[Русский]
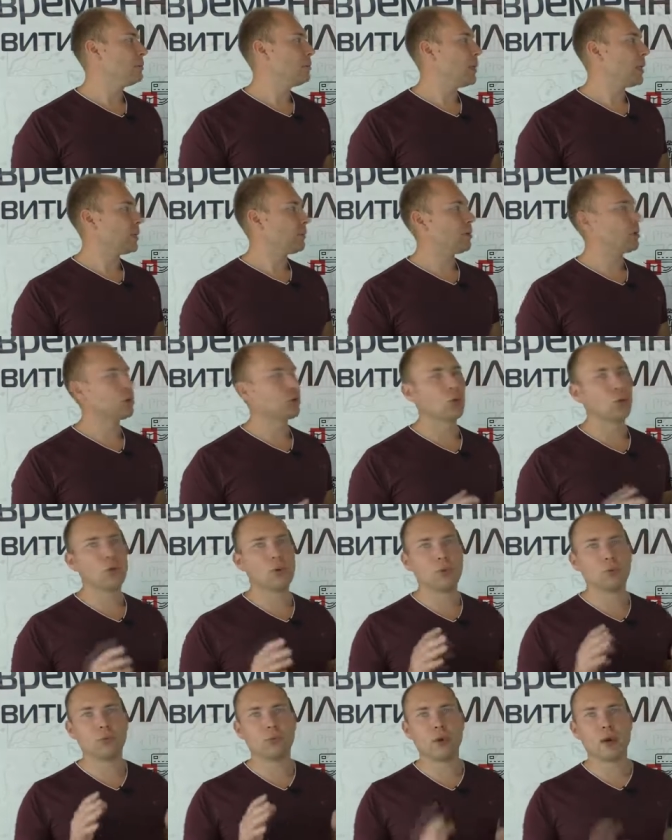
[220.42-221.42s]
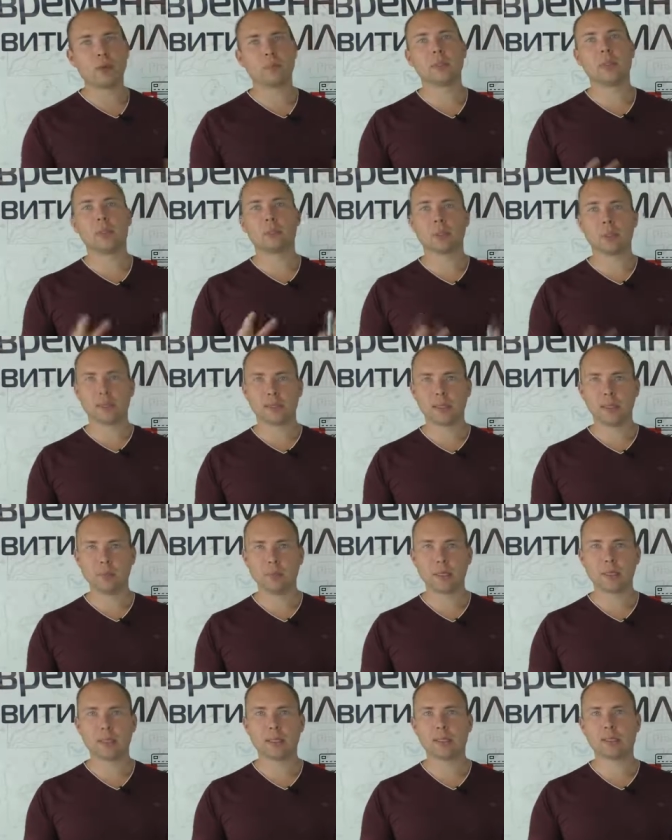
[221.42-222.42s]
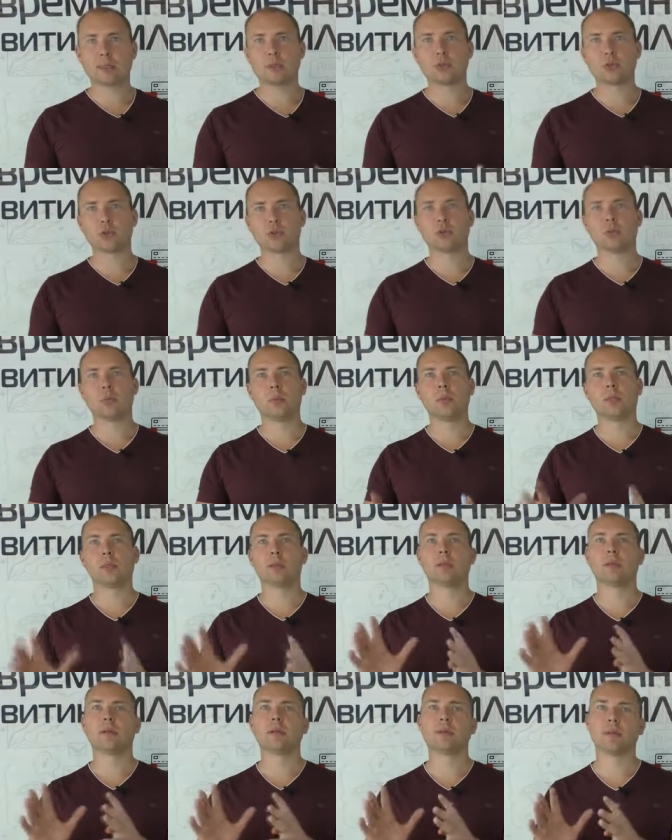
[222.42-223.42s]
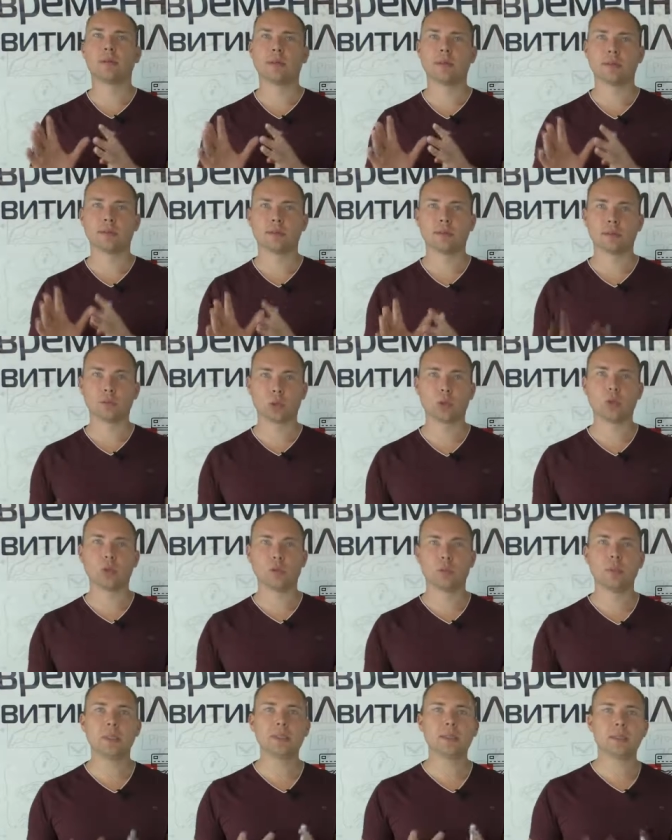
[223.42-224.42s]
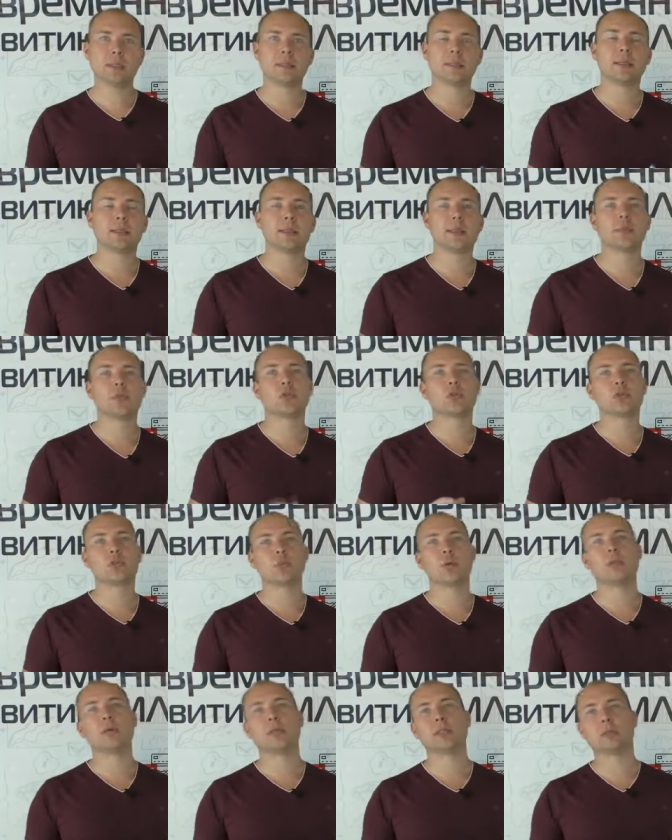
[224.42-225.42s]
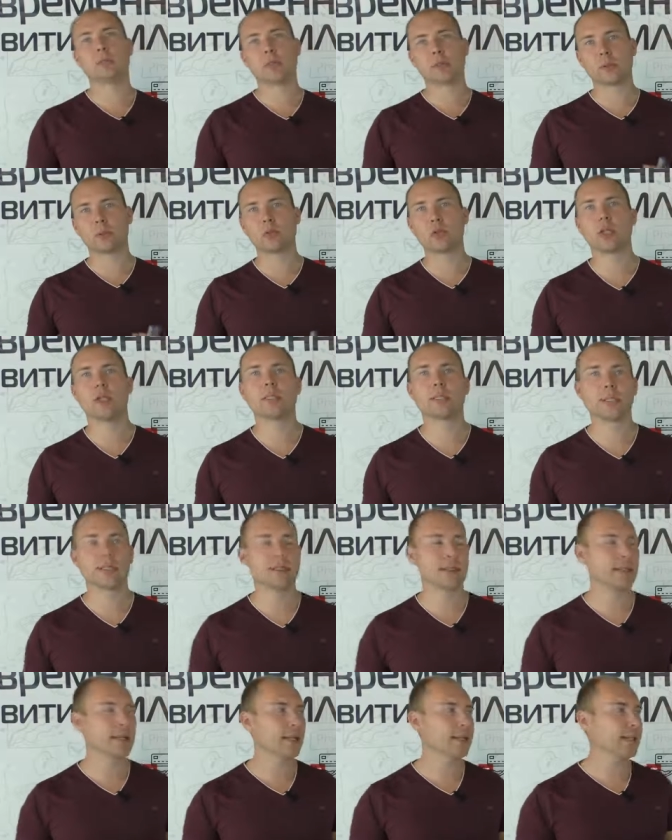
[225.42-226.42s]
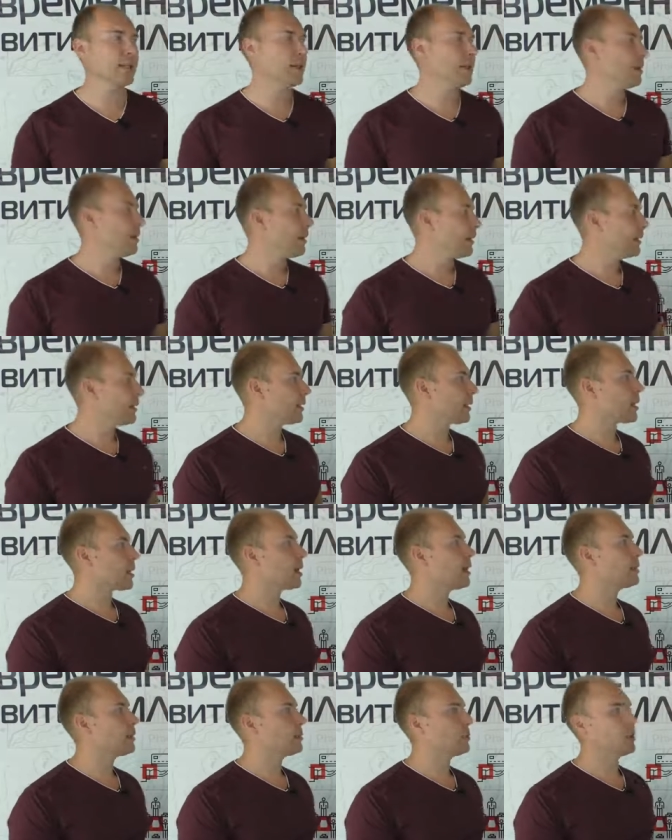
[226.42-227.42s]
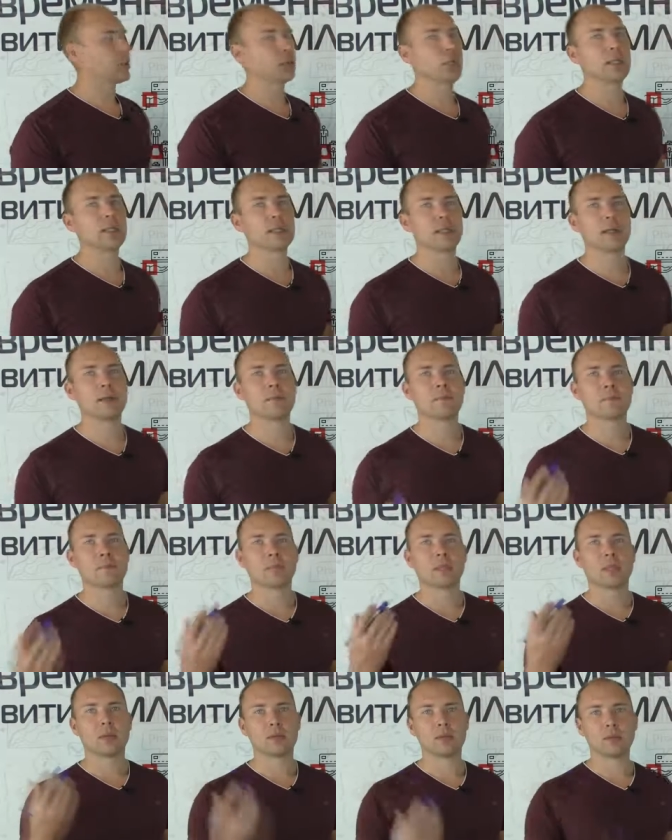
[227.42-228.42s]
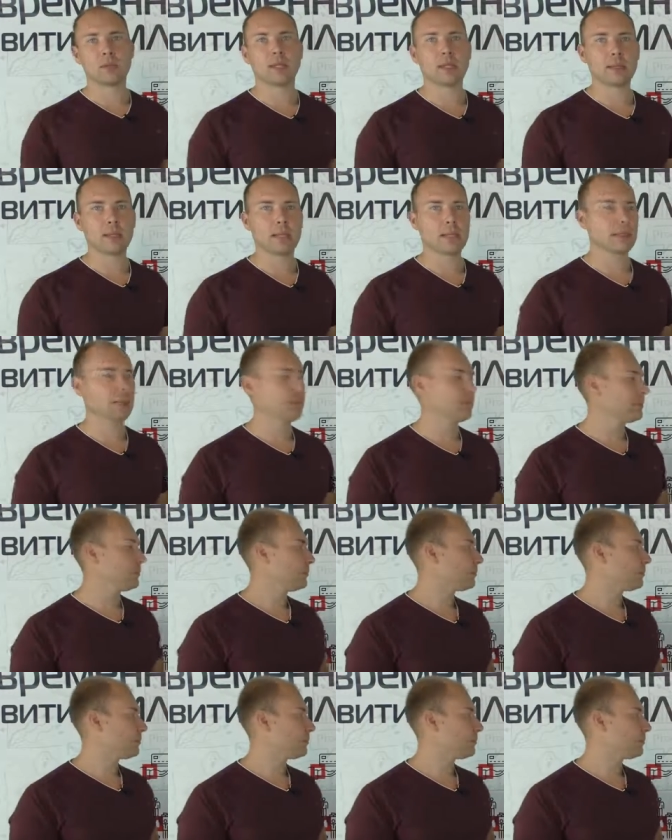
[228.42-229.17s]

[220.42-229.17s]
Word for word: Первое, что вам необходимо для того, чтобы э, строить бизнес и для того, чтобы у вас подключались кандидаты, это какая-то площадка в интернете.